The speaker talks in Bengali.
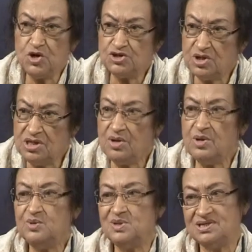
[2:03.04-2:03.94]
প্রয়োজনীয়
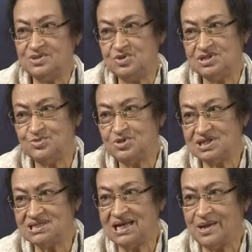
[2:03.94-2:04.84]
হয়ে উঠে
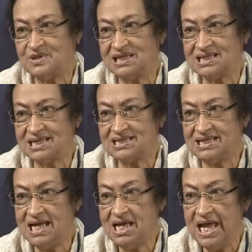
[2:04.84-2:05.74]
উঠেছেন আমাদের
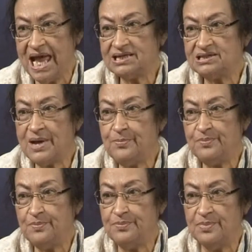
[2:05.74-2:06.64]
কাছে একটা
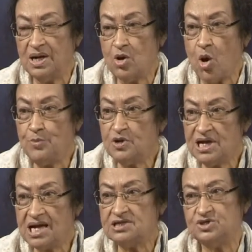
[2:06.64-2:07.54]

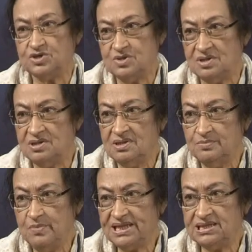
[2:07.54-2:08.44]
অপরিহার্য
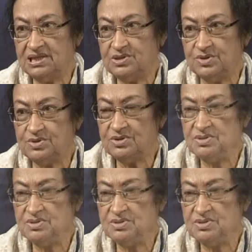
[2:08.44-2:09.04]
ব্যক্তিত্ব